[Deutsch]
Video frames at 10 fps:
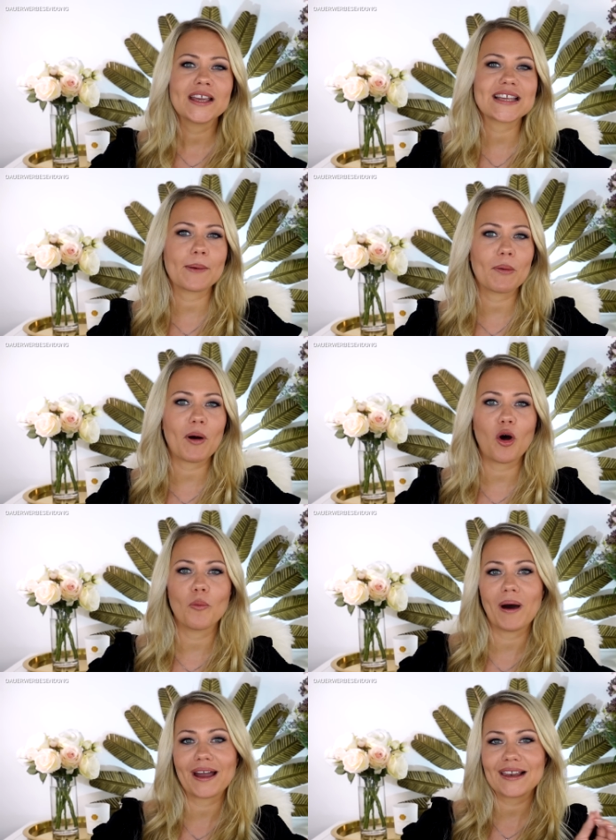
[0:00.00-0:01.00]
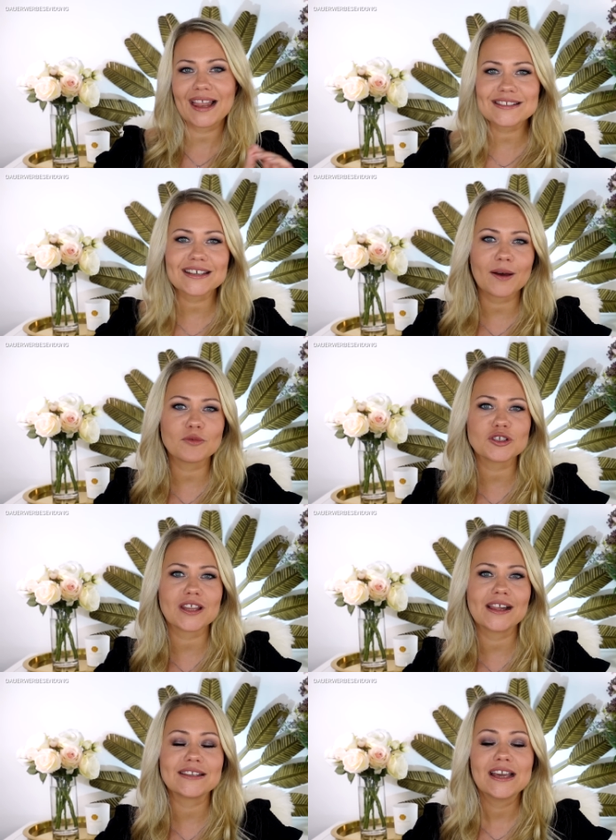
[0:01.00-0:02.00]
Ich habe aber auch ein paar Klassiker
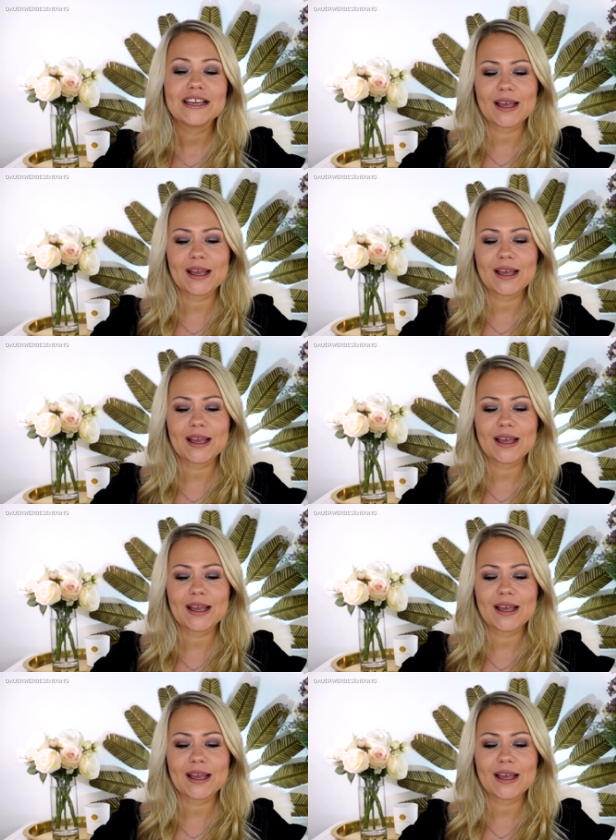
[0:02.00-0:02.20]
bestellt.